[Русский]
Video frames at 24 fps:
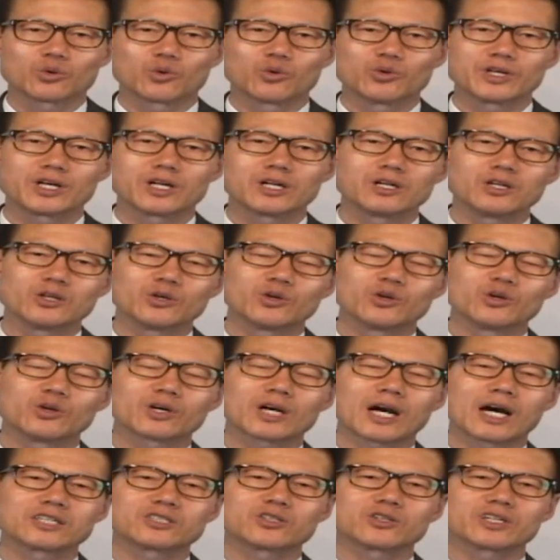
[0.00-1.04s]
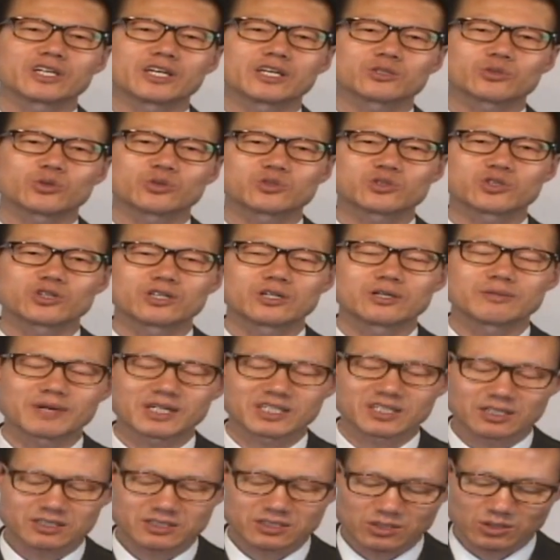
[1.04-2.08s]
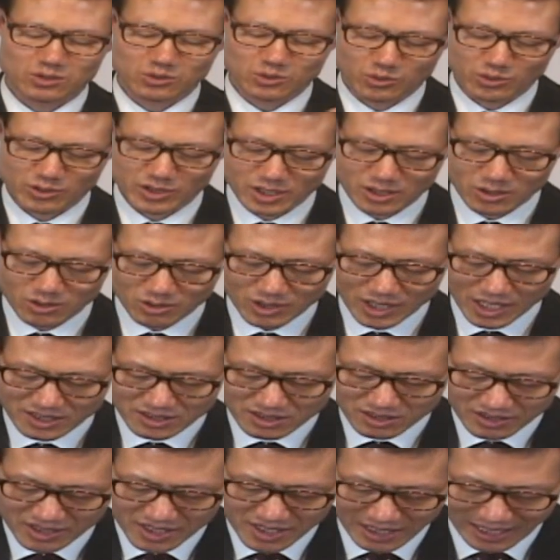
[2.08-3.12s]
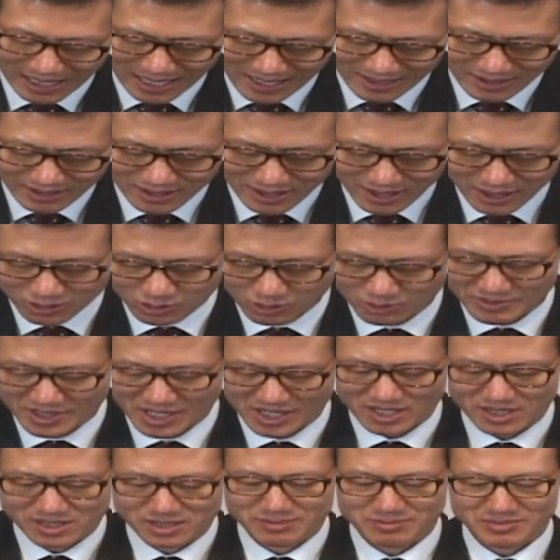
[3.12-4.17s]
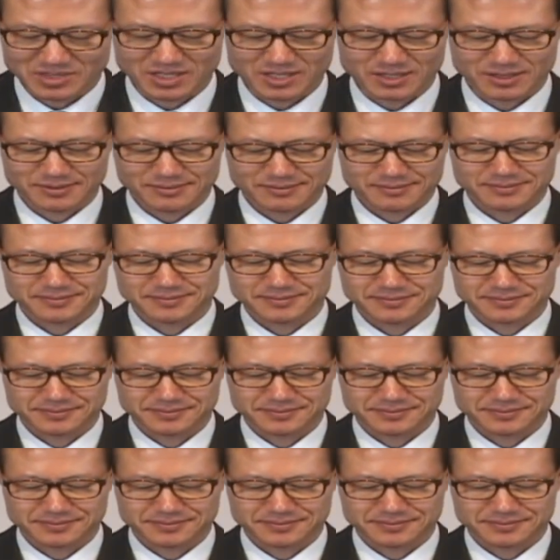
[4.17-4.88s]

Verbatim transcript: Петр объяснил иудеям, что был приглашен в дом Корнилия.